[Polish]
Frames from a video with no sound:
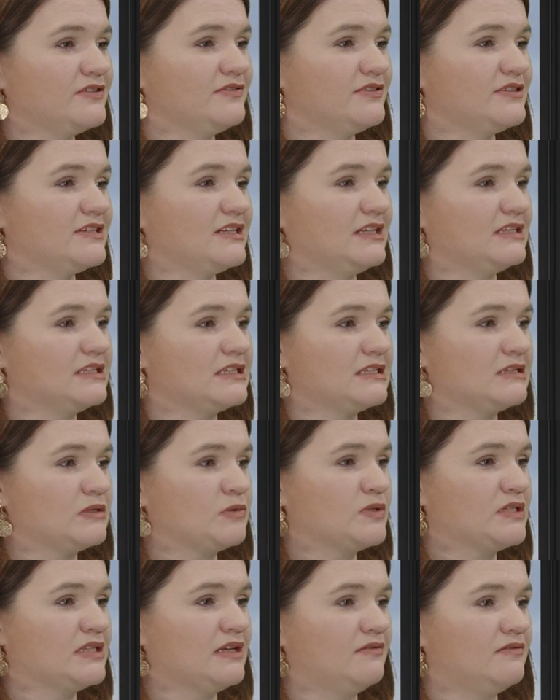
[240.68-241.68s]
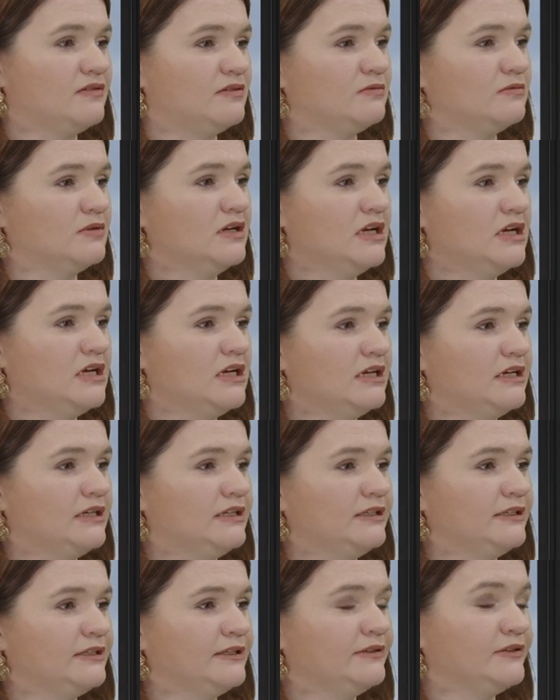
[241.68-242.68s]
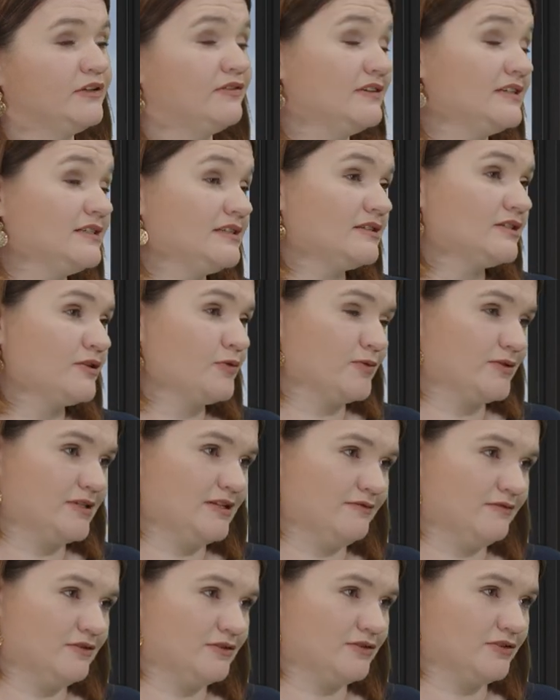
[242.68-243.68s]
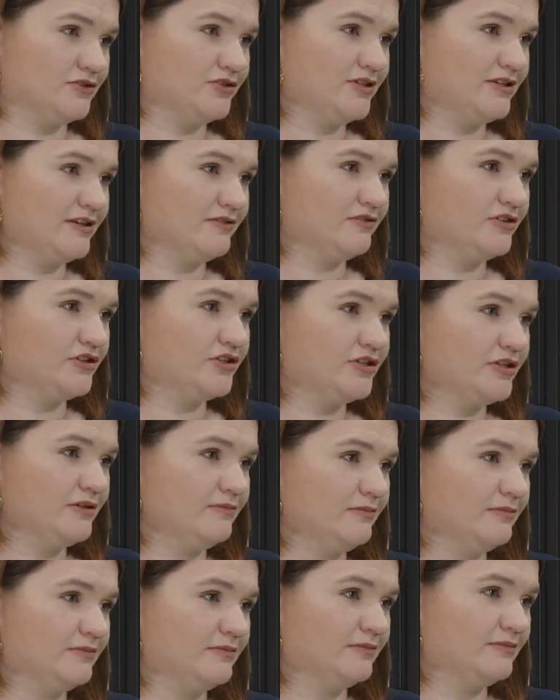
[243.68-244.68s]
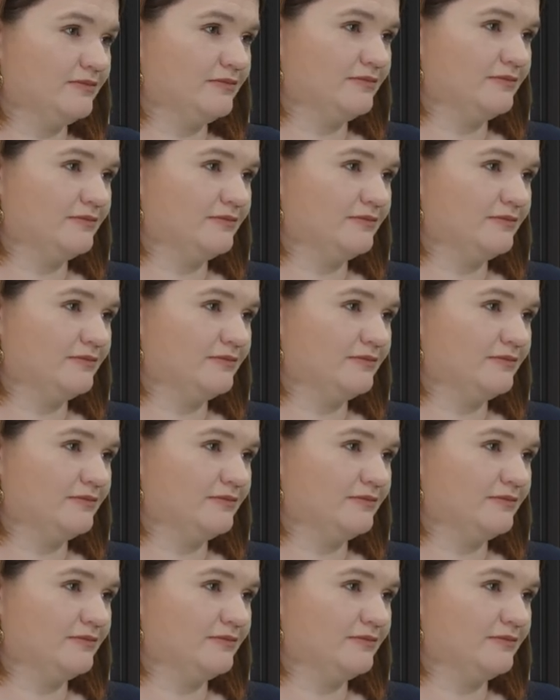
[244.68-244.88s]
związane z ustawą, e, nowelizacją ustawy o Sądzie Najwyższym? Nie, e,